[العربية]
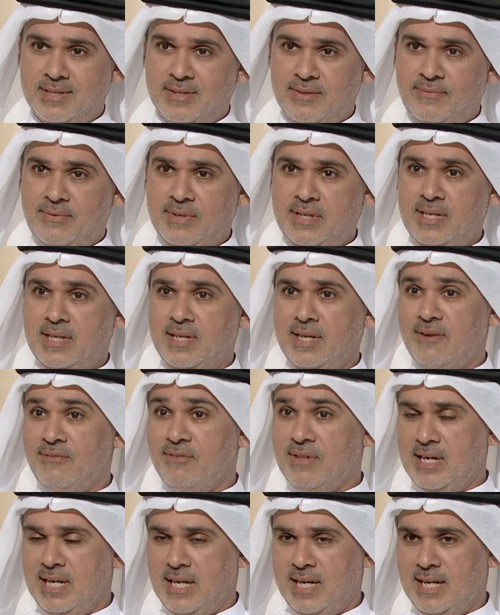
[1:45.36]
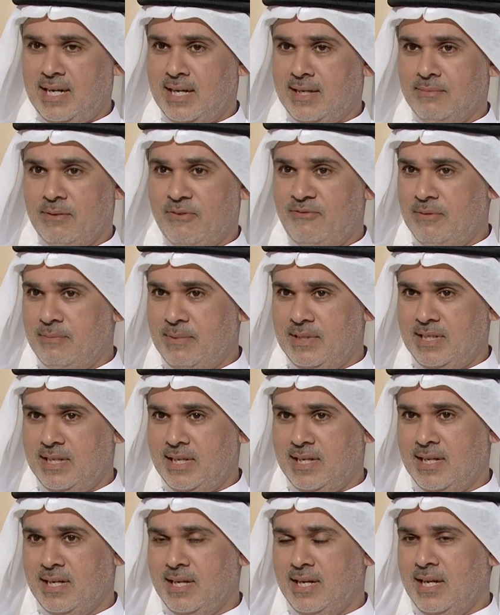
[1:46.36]
في في افضل الحالات ما في
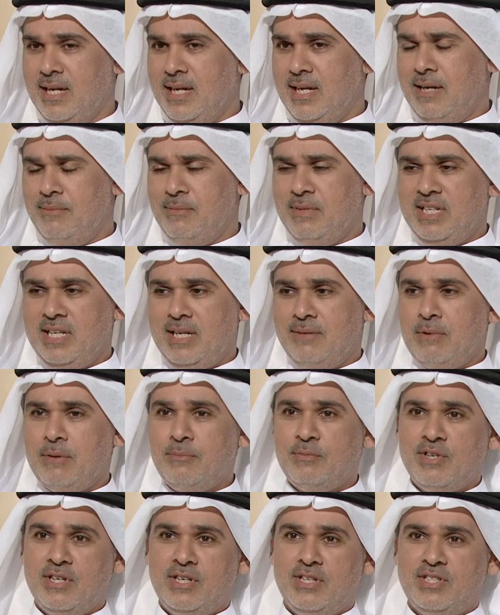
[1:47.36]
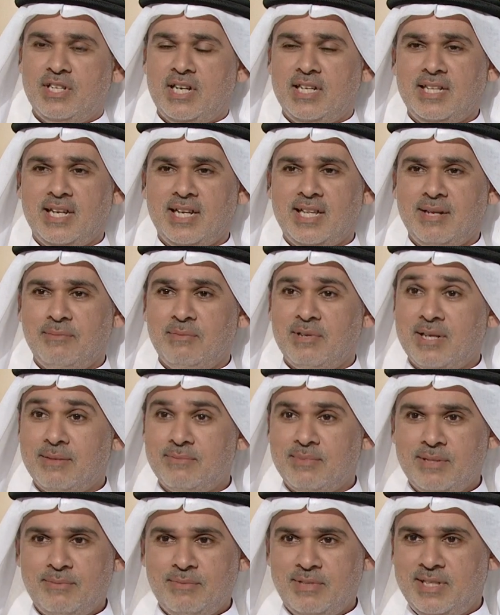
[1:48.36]
المدينه نعم. المدينه ما ممكن نشاهد اكثر من
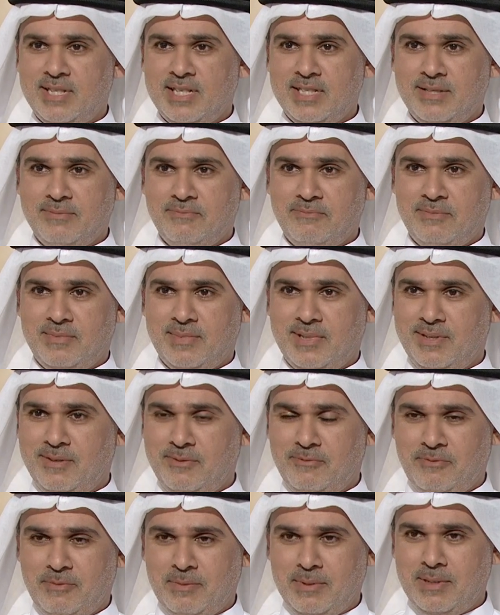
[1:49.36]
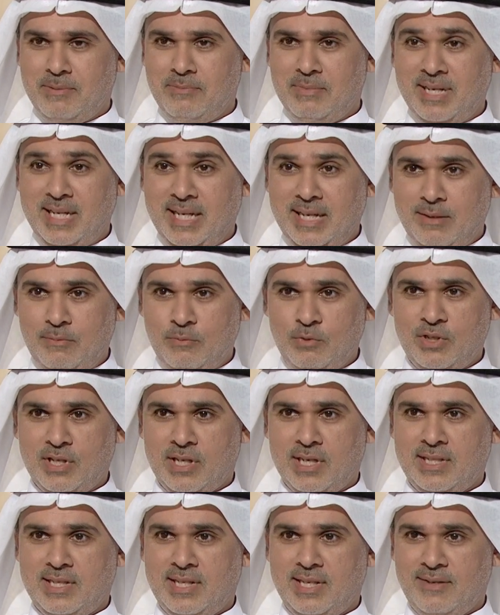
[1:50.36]
500 نجم آه، آه، بالعين
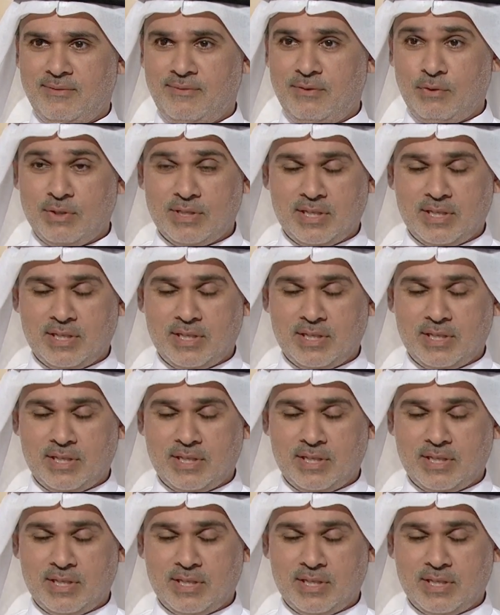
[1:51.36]
المجرده صحيح. في وسط